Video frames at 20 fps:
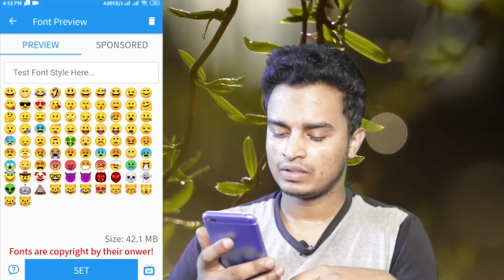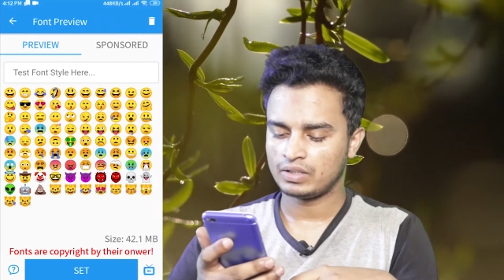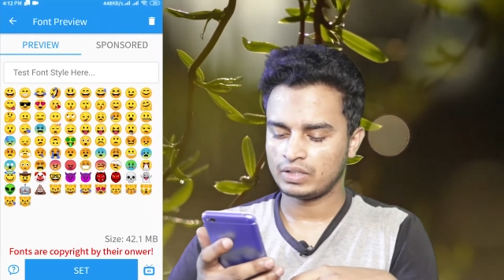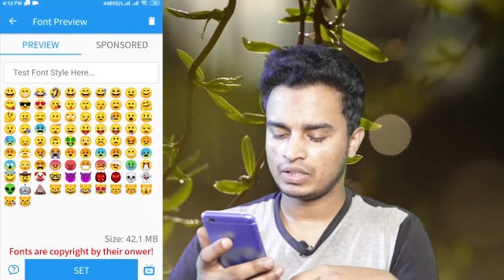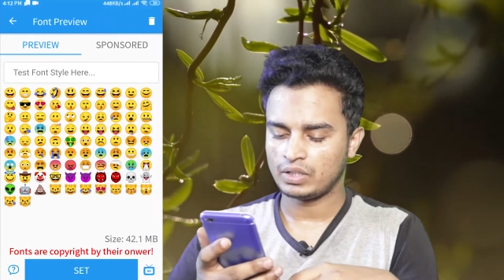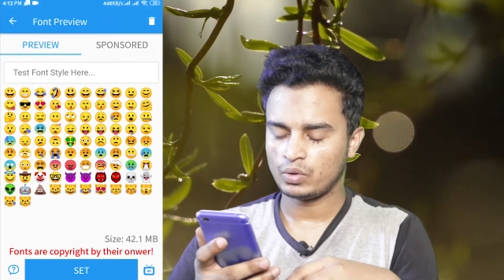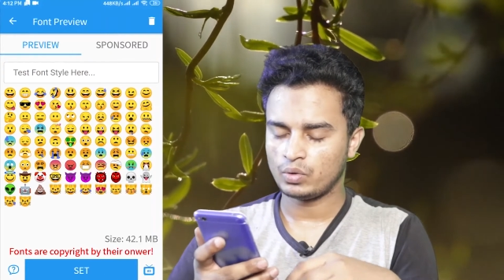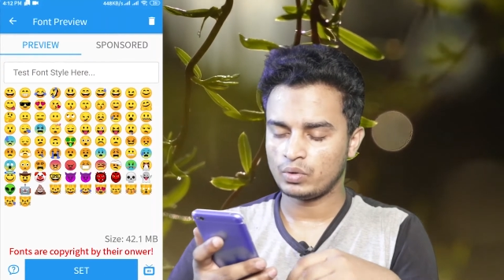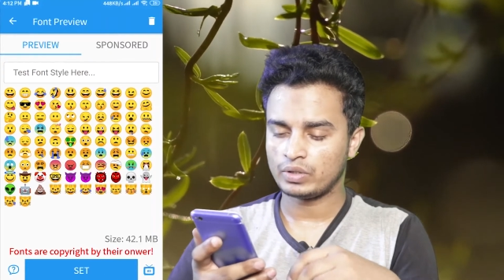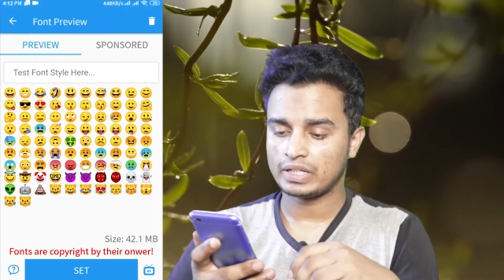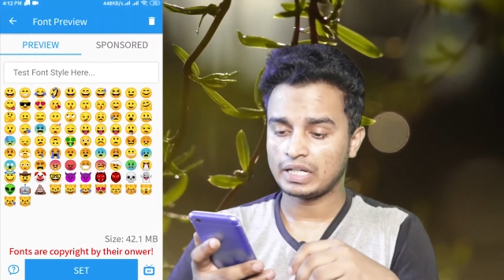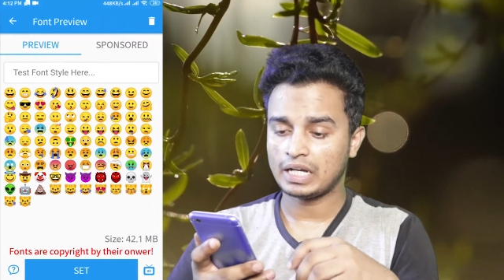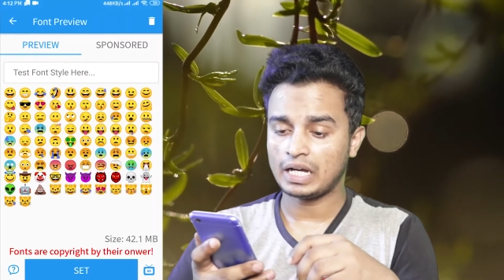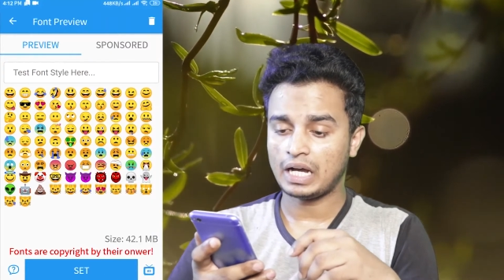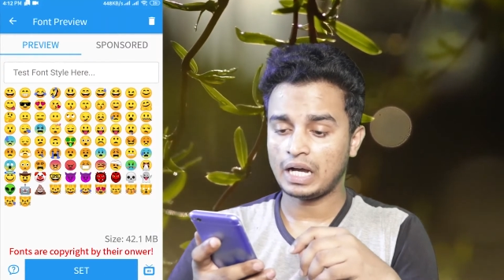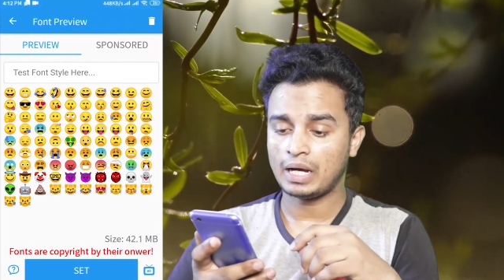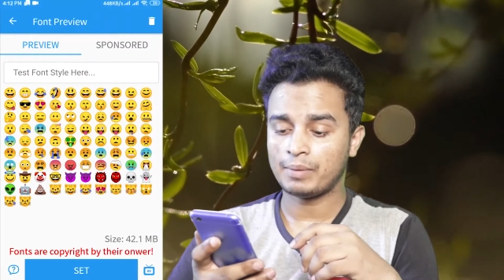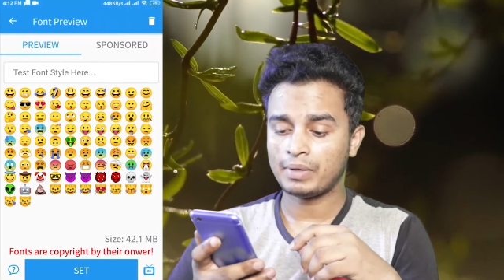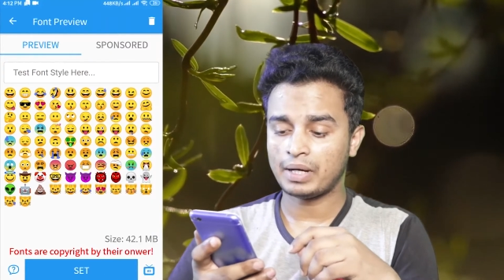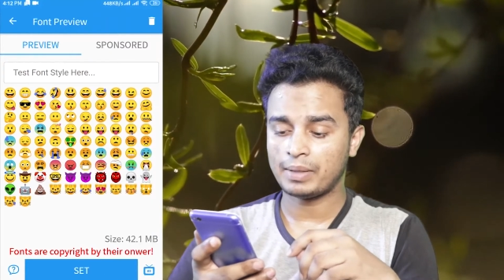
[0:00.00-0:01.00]
तो ये हो गया
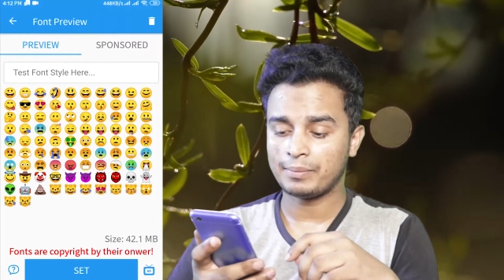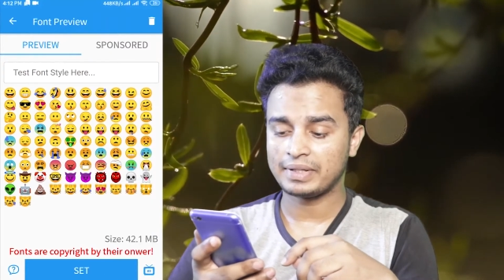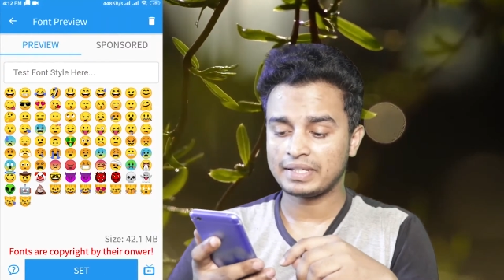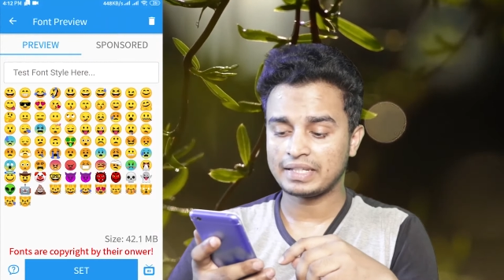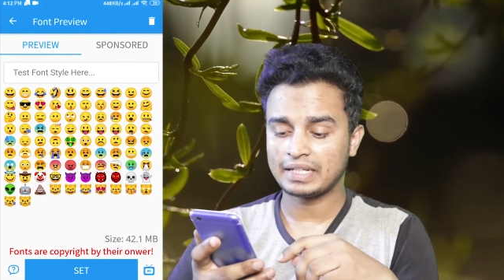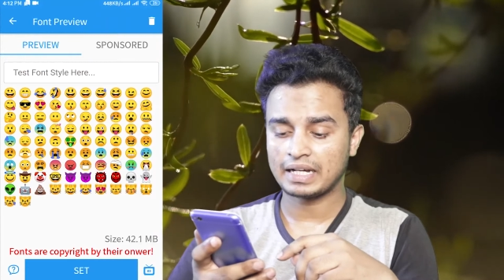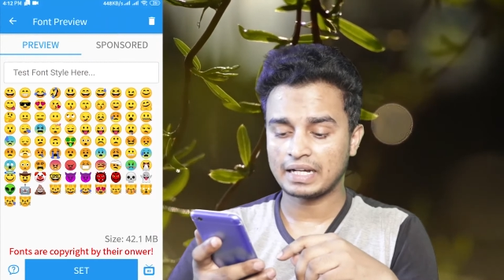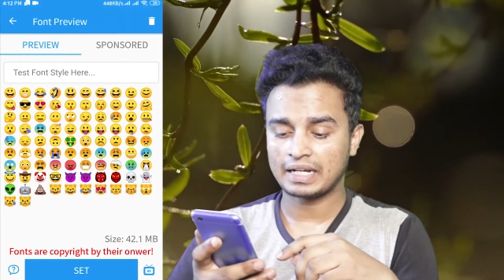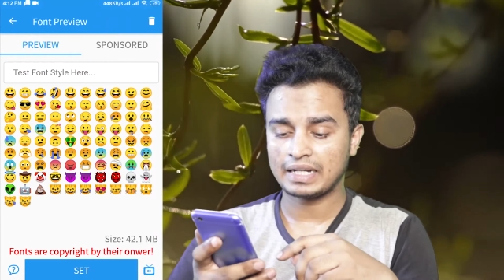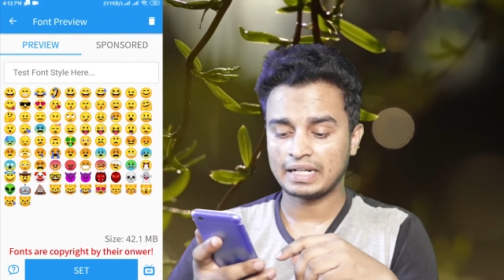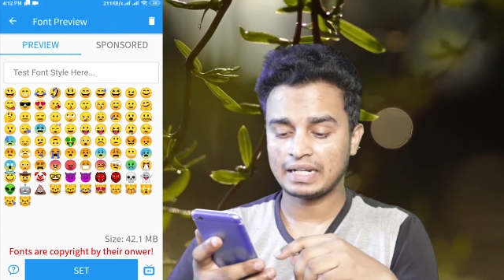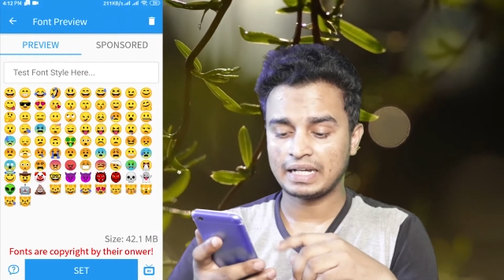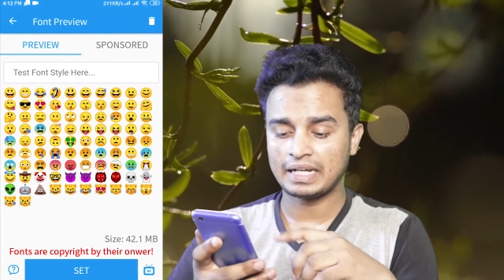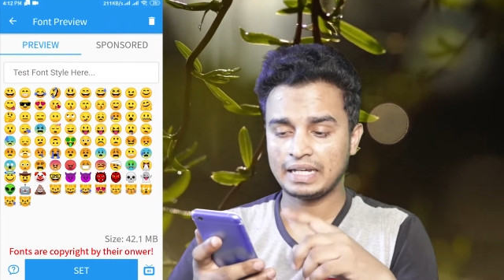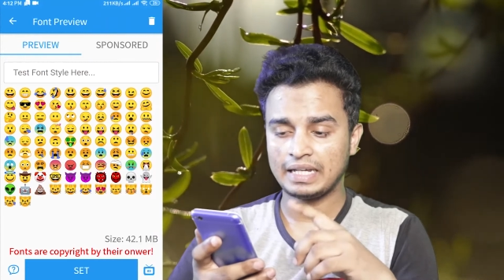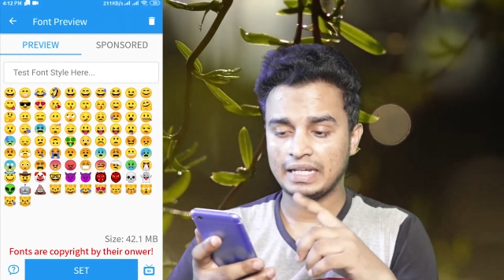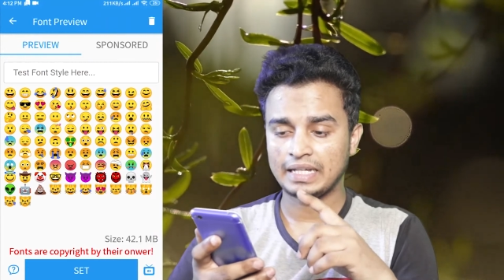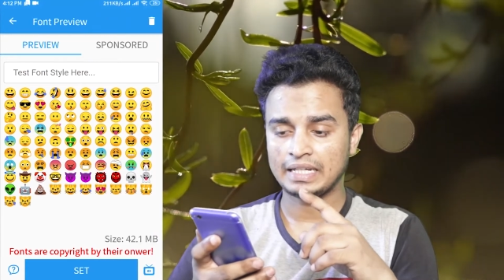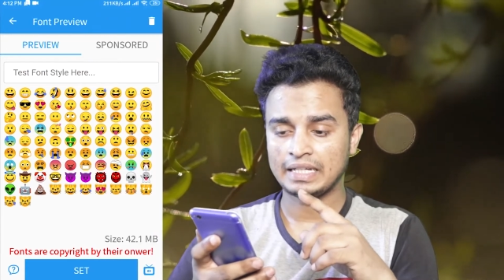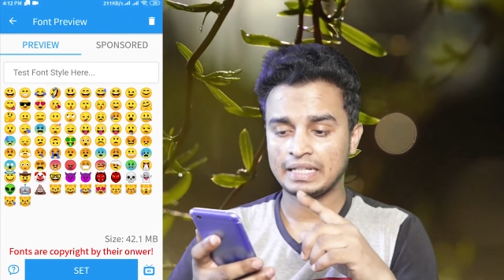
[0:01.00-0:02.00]
अब हमें क्या करना
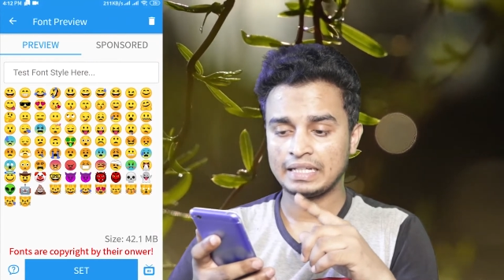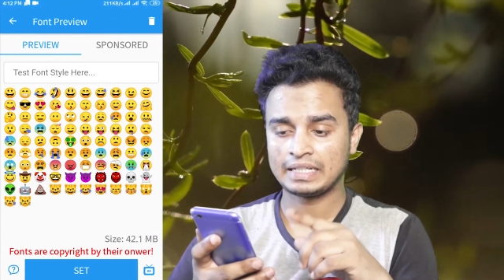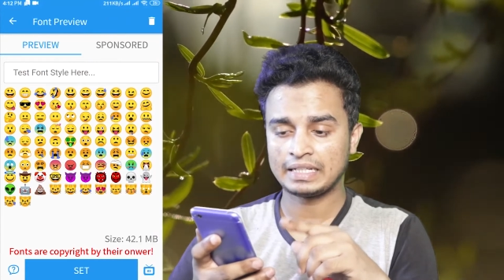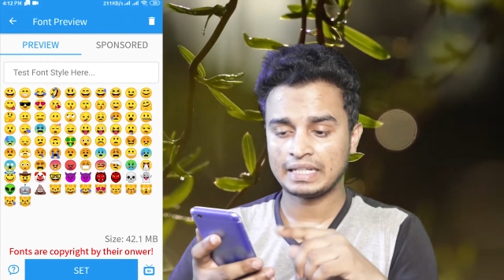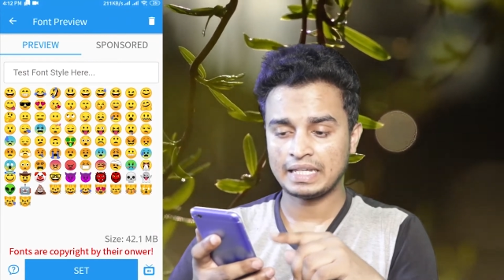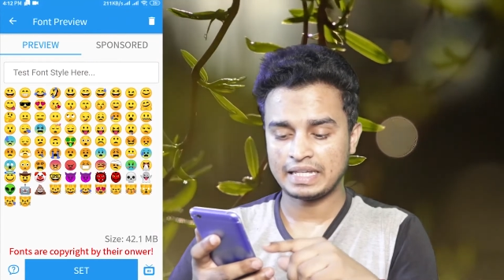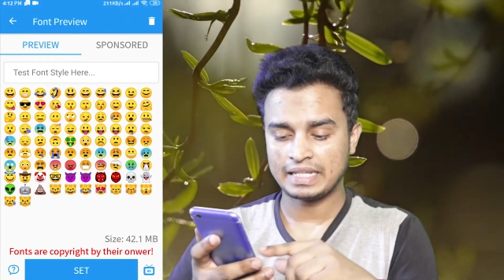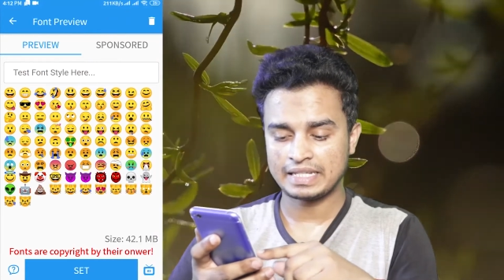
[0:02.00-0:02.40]
है कि